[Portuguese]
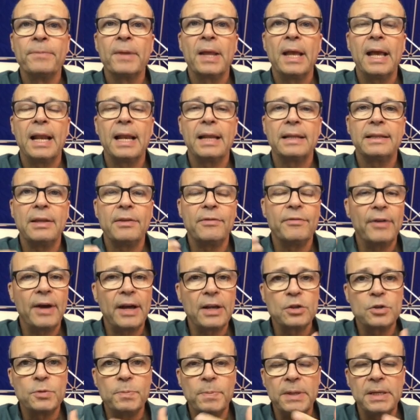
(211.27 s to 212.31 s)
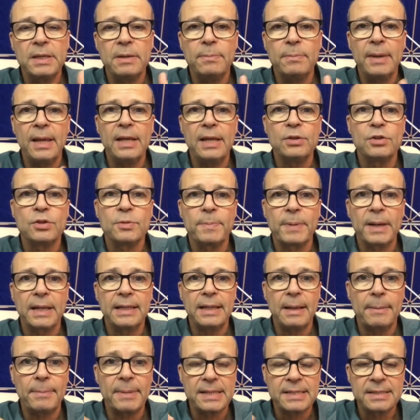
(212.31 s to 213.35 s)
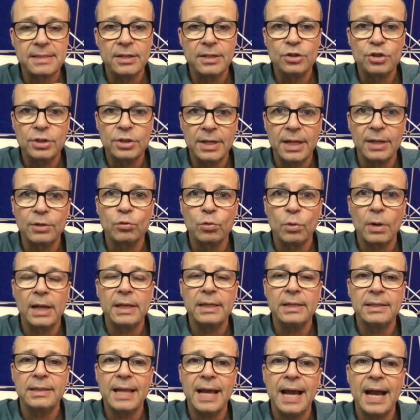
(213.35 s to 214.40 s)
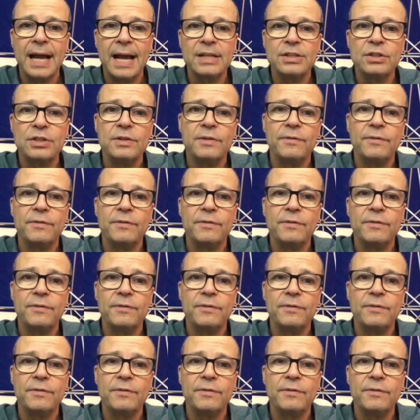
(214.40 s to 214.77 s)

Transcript: ela tem vários pigmentos para dar bastante naturalidade,